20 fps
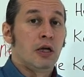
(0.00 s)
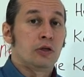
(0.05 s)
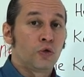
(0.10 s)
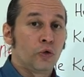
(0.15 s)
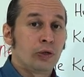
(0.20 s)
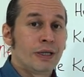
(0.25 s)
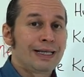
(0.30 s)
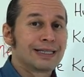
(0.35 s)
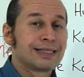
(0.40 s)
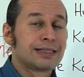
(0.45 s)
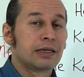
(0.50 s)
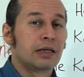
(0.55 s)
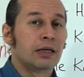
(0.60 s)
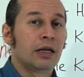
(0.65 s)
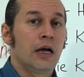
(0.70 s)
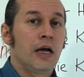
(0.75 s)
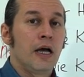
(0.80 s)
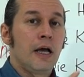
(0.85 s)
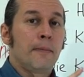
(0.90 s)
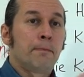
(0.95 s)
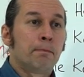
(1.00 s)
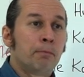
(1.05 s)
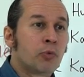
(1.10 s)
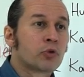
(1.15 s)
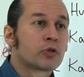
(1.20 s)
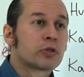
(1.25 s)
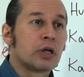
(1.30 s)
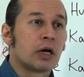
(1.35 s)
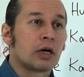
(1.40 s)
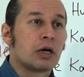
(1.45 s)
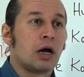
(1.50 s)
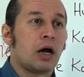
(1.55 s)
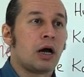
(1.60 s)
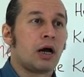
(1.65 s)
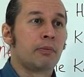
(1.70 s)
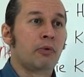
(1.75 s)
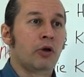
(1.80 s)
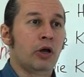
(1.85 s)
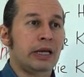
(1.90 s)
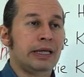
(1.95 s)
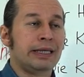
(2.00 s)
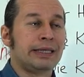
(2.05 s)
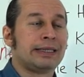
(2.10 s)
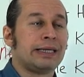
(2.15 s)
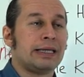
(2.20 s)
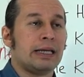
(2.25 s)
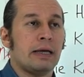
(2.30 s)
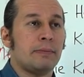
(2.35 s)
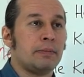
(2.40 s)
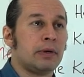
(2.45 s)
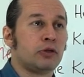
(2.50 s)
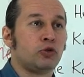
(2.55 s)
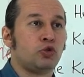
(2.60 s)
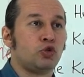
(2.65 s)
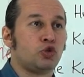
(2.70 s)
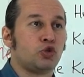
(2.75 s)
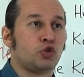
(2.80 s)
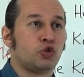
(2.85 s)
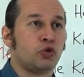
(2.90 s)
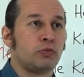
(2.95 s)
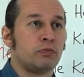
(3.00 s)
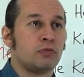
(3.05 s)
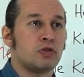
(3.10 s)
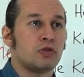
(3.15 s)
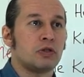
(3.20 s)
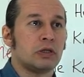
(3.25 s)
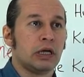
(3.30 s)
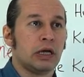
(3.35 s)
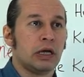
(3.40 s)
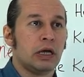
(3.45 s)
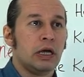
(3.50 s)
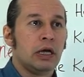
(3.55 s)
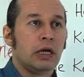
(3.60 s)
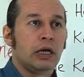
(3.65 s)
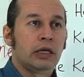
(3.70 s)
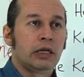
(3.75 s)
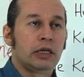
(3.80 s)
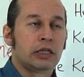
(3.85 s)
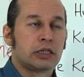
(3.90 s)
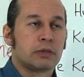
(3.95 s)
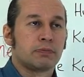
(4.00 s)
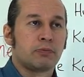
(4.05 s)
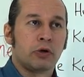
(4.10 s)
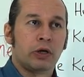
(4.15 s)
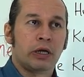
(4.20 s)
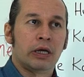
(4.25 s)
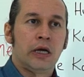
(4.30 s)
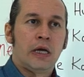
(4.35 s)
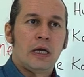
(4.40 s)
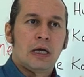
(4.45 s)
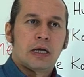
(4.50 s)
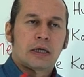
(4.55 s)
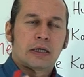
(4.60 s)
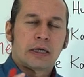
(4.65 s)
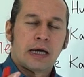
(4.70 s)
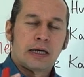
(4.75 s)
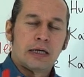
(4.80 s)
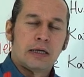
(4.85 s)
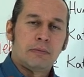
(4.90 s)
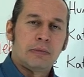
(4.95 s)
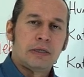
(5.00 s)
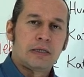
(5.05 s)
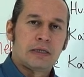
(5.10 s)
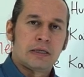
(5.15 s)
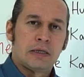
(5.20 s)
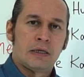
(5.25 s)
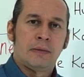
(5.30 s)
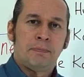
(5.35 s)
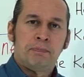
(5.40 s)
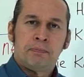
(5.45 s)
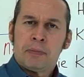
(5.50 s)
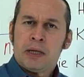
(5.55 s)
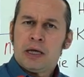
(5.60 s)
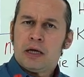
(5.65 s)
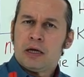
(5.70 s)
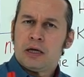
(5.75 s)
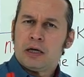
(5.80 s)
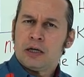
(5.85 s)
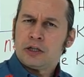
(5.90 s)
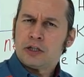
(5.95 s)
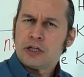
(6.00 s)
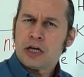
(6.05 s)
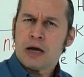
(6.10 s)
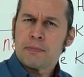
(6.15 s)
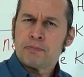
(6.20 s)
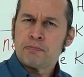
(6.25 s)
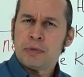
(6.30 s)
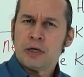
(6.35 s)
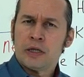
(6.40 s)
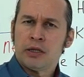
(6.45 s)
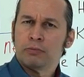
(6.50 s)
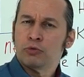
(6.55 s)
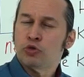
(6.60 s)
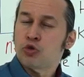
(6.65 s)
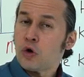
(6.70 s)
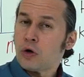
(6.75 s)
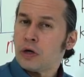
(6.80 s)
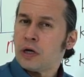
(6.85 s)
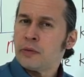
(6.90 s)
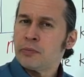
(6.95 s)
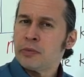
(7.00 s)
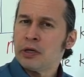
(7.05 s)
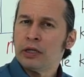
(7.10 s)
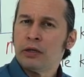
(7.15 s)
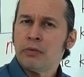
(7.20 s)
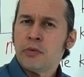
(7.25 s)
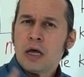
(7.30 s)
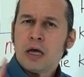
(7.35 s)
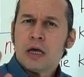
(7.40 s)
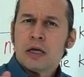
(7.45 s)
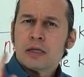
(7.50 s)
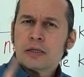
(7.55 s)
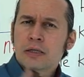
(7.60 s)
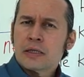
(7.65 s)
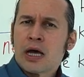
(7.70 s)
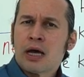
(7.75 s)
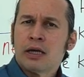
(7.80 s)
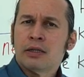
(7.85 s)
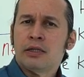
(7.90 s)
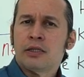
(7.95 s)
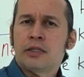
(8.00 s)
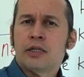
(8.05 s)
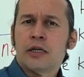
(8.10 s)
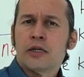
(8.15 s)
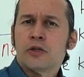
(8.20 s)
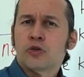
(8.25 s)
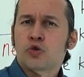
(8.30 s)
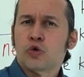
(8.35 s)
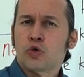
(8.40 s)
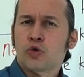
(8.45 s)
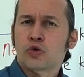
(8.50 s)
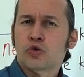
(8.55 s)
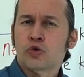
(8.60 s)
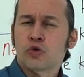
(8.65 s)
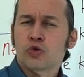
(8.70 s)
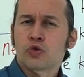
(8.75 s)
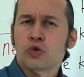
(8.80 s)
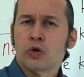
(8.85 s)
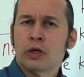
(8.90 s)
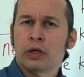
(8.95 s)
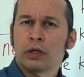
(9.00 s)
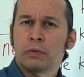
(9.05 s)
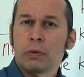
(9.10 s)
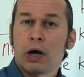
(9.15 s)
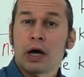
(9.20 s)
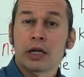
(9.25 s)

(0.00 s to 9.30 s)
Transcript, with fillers: Dolayısıyla mutlaka böyle ikileme düştüğümüzde hiç böyle kendimizi e, şey yapmayalım, zorlamayalım. Sadece sorusunu soralım.